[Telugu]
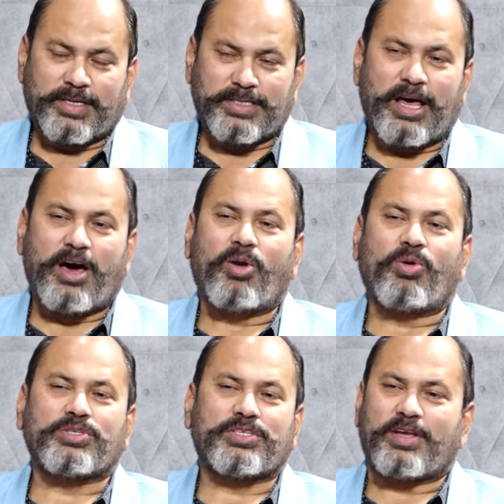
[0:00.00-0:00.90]
అసలు
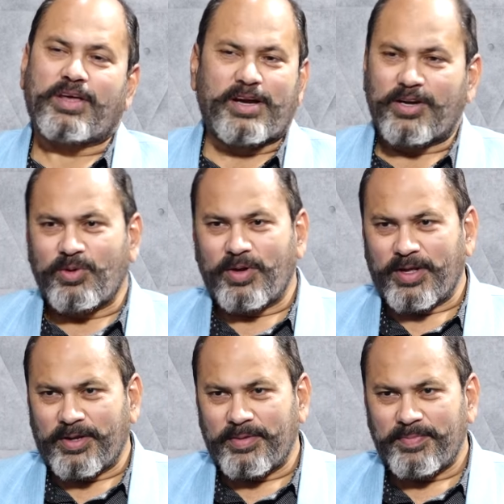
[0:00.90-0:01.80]
ఆలోచన అని
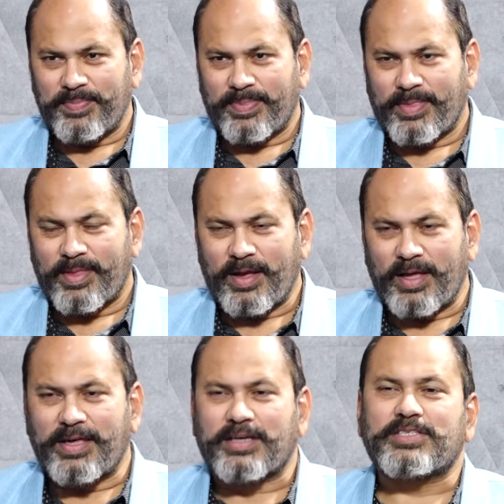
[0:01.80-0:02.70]
అంటూనే
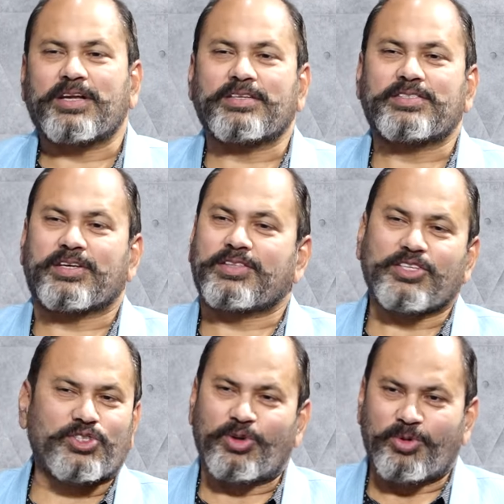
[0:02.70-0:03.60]
అది యాక్చువల్గా
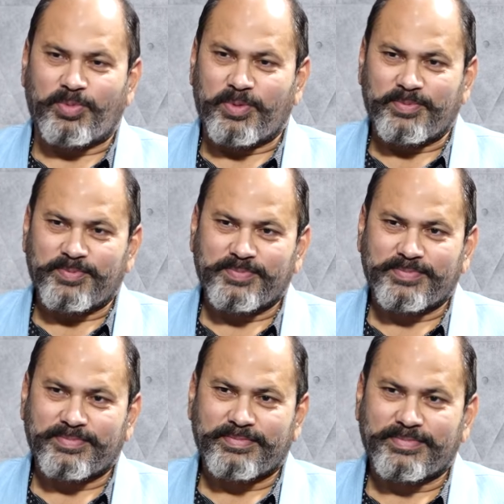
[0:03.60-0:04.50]
శక్తి స్వరూపం
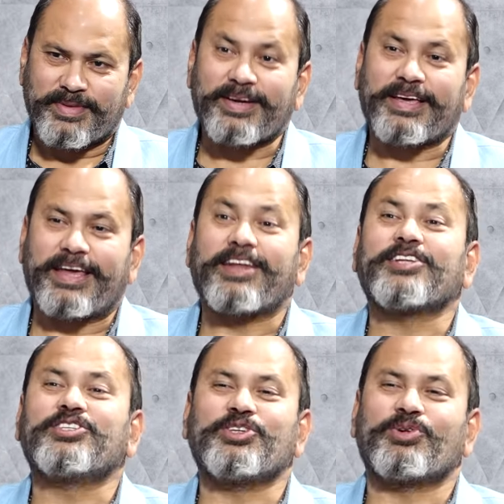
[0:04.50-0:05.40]
అంటే
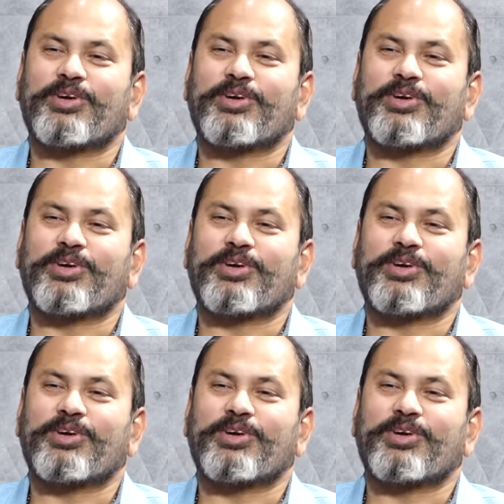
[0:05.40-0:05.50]
ఎనర్జీ